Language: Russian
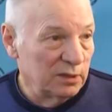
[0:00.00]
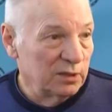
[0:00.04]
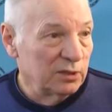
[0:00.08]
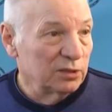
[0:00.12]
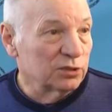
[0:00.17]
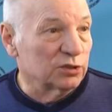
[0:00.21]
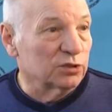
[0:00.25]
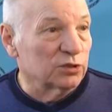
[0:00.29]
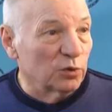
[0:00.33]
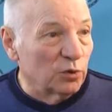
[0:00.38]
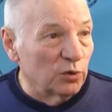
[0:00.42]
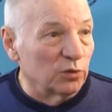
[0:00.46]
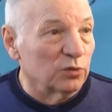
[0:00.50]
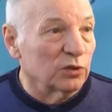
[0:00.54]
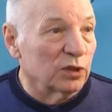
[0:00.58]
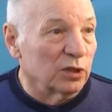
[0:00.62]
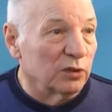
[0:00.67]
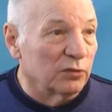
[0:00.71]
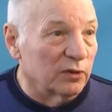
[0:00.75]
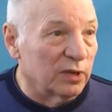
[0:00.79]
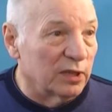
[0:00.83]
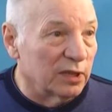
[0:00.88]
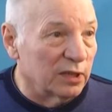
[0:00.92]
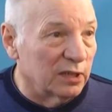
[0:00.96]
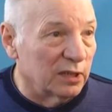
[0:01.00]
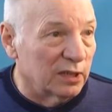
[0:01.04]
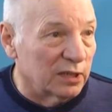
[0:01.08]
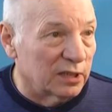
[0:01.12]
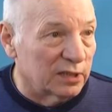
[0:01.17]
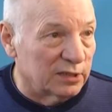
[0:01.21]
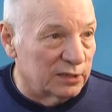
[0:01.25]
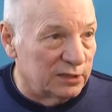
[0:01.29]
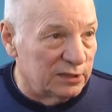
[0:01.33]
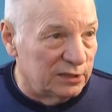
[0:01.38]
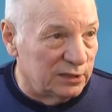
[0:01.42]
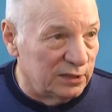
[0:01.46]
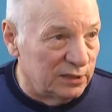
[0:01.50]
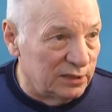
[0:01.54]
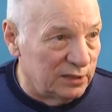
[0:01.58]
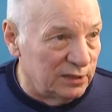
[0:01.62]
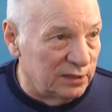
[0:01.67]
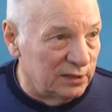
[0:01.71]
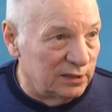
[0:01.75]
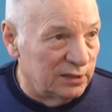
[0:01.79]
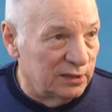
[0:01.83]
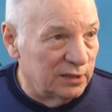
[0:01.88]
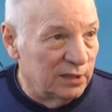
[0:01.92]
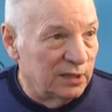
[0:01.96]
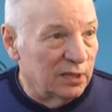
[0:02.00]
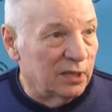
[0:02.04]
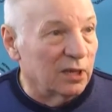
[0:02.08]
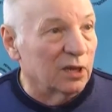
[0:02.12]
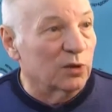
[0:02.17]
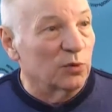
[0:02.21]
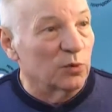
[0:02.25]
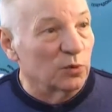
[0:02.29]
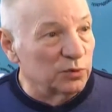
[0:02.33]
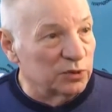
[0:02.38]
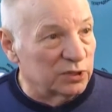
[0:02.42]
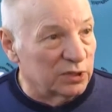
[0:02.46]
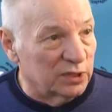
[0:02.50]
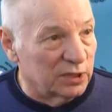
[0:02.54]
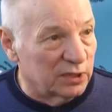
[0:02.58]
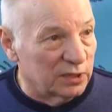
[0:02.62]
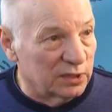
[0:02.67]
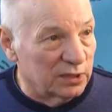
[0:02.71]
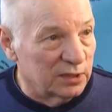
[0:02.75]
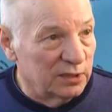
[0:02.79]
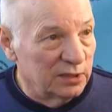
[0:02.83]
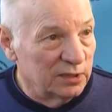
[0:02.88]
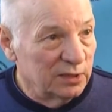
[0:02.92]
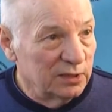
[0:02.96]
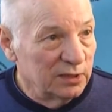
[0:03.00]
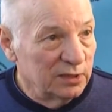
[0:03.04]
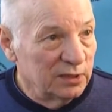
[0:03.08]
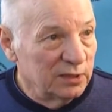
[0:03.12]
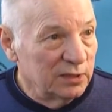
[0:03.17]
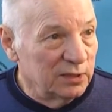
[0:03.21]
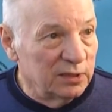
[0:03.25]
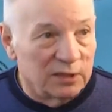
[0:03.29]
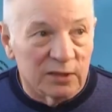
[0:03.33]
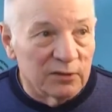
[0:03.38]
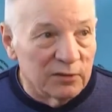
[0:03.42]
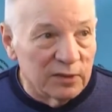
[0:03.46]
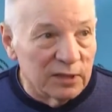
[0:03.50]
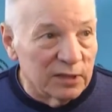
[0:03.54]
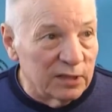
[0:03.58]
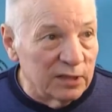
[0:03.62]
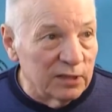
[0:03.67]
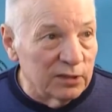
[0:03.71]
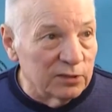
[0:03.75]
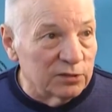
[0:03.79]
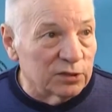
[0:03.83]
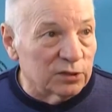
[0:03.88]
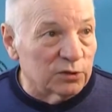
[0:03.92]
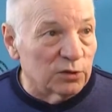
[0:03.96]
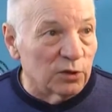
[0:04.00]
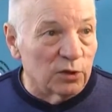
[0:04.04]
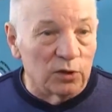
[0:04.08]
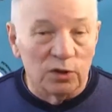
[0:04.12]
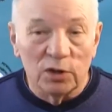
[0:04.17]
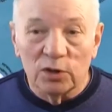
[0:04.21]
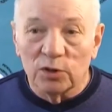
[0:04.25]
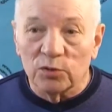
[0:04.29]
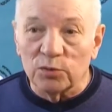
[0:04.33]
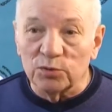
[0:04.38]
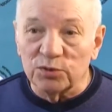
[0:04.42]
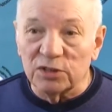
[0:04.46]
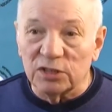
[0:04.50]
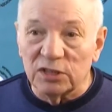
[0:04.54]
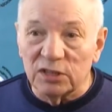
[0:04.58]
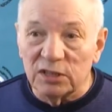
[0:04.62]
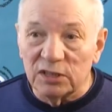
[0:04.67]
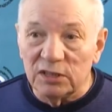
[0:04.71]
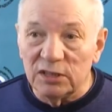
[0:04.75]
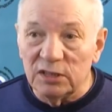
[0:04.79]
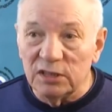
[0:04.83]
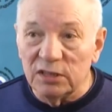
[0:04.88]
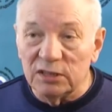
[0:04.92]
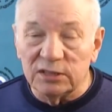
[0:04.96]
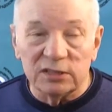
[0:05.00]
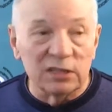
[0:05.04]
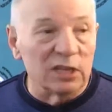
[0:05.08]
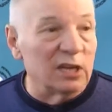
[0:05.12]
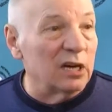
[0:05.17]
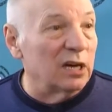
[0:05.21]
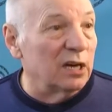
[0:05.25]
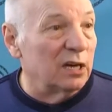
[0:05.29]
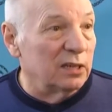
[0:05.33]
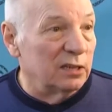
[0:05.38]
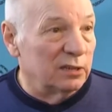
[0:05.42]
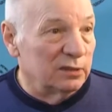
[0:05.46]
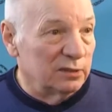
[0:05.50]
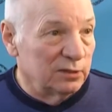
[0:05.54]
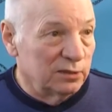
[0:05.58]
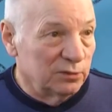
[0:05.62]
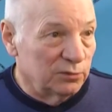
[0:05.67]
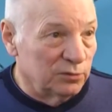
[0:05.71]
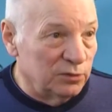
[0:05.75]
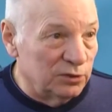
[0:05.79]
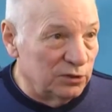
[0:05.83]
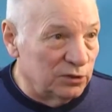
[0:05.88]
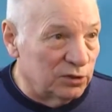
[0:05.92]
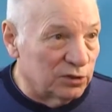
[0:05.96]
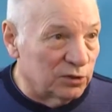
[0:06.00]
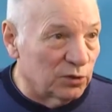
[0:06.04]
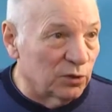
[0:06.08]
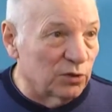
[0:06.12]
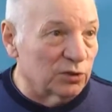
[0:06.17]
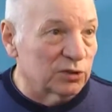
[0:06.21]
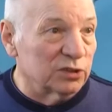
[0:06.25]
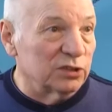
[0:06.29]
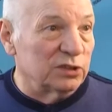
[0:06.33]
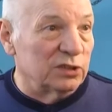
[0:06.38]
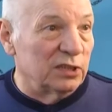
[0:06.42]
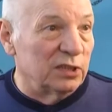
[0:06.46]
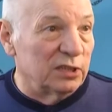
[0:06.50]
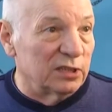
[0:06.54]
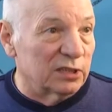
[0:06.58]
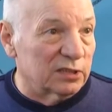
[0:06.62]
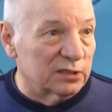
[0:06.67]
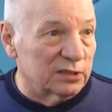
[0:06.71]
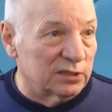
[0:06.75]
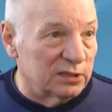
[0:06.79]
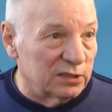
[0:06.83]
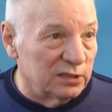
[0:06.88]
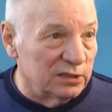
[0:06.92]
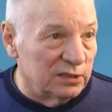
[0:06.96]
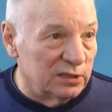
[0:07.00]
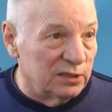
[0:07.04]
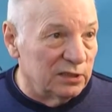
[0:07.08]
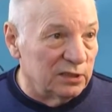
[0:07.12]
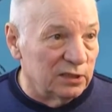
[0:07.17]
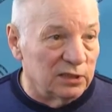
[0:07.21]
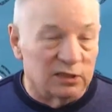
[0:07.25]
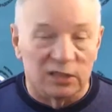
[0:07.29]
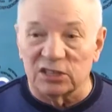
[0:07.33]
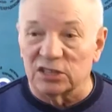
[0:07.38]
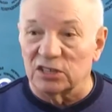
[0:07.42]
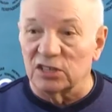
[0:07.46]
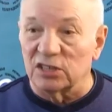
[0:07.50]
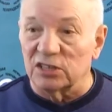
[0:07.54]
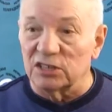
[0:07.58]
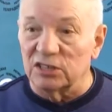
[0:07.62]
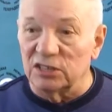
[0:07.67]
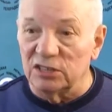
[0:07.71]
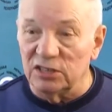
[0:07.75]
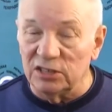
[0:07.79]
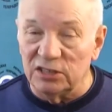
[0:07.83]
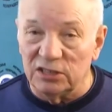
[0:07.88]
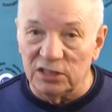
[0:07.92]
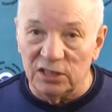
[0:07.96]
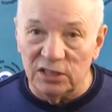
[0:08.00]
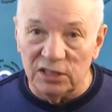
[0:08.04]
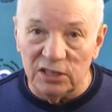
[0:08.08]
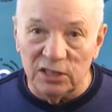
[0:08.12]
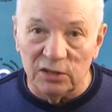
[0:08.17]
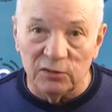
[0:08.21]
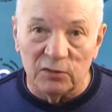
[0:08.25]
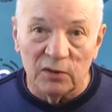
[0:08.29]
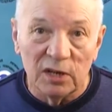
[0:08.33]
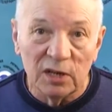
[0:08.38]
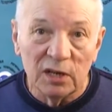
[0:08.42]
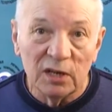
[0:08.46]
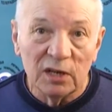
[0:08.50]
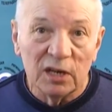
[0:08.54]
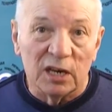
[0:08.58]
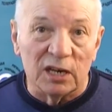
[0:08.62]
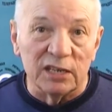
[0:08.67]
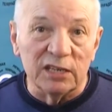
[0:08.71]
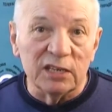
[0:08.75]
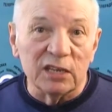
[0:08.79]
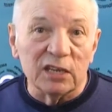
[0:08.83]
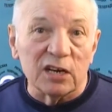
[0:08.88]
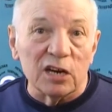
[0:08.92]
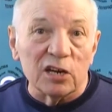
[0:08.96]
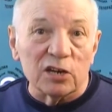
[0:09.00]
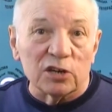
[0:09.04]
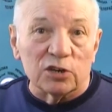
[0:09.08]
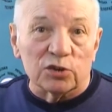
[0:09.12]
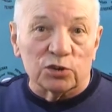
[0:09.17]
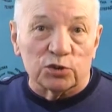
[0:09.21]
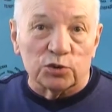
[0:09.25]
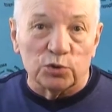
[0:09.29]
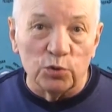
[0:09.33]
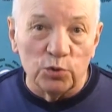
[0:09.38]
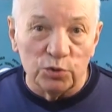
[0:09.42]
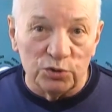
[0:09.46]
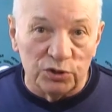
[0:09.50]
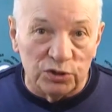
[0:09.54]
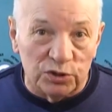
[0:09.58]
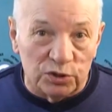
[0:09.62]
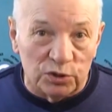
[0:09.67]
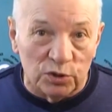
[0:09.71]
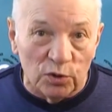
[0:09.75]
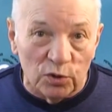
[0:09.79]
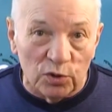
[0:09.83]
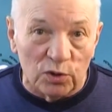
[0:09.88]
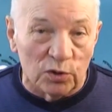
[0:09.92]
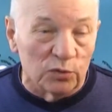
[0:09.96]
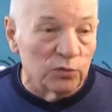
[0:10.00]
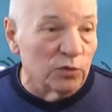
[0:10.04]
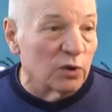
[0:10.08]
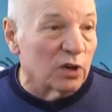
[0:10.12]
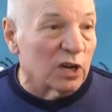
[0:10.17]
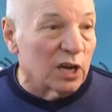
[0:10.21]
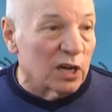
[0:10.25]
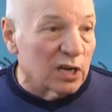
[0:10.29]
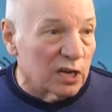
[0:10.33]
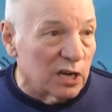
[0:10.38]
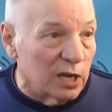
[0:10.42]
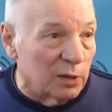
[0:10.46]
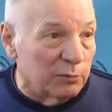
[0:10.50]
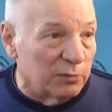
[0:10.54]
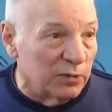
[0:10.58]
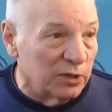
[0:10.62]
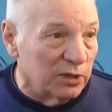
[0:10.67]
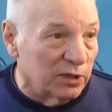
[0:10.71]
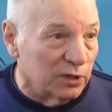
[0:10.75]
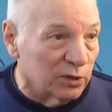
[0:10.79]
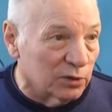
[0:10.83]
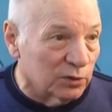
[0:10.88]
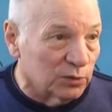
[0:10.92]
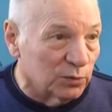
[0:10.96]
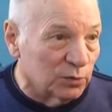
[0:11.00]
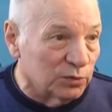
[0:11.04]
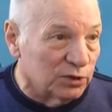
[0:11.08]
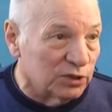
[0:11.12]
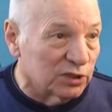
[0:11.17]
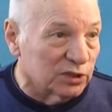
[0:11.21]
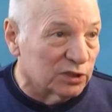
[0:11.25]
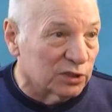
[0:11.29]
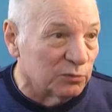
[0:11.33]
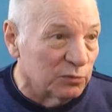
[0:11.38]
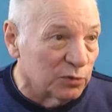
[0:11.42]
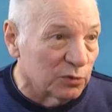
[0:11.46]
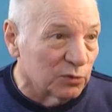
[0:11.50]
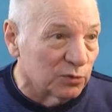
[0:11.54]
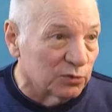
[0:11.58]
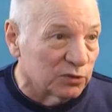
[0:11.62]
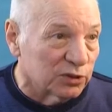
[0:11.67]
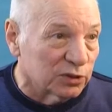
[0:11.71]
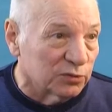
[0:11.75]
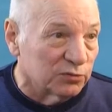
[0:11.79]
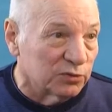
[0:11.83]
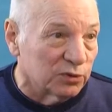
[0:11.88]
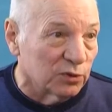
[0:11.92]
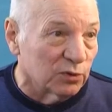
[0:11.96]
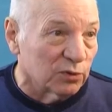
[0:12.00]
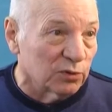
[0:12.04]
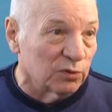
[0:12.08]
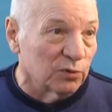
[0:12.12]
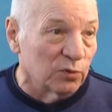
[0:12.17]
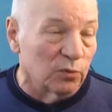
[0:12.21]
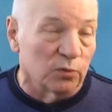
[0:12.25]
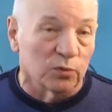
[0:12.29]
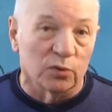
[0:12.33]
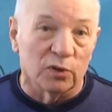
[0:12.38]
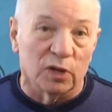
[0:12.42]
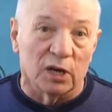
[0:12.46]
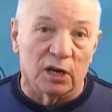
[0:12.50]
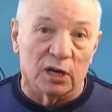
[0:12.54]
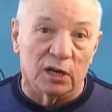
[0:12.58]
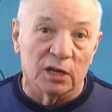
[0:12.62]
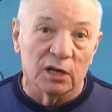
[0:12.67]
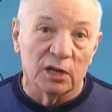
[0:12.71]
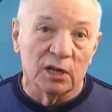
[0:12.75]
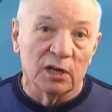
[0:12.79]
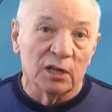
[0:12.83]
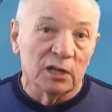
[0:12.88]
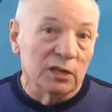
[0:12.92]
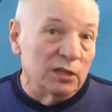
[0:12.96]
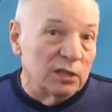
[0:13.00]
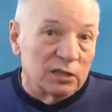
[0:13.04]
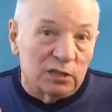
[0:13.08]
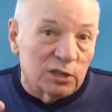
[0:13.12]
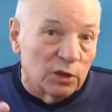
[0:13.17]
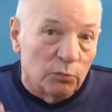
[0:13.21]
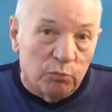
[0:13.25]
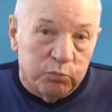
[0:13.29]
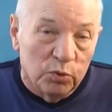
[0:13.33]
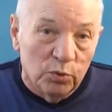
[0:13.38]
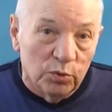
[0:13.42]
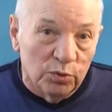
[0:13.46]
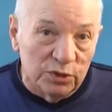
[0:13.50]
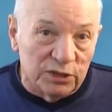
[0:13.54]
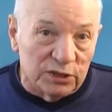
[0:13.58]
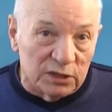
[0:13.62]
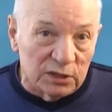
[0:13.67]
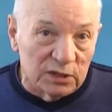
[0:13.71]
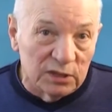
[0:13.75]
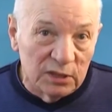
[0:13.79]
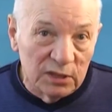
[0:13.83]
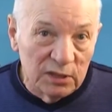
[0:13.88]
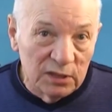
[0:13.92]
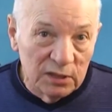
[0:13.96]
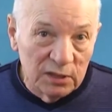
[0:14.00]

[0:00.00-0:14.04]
что он говорил о России, о русских. И говорил, что русских нельзя уничтожить или разъединить. Даже разъединив, они как ртуть, все равно, как капельки ртути соберутся все равно в кулак. И это будет –